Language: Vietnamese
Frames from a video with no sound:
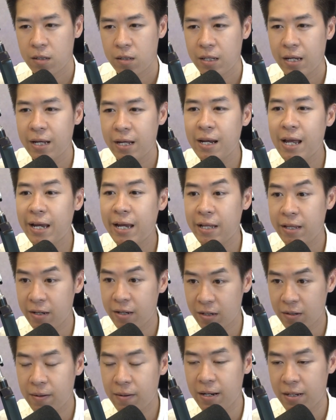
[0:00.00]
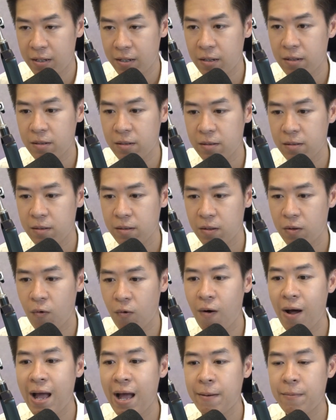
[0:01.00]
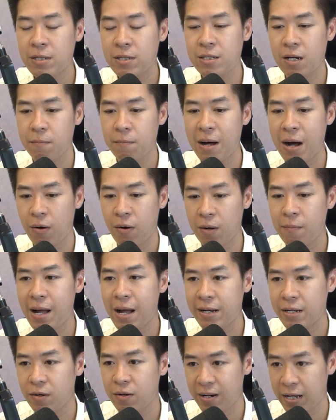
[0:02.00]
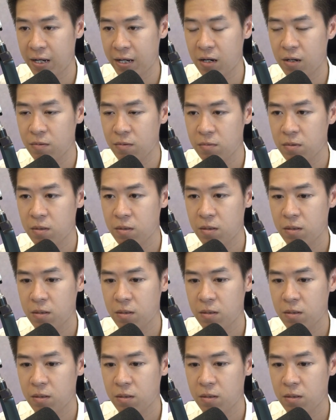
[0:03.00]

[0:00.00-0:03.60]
Thế này nhá các bạn nhé. Có ai bao giờ bảo các bạn điều này không?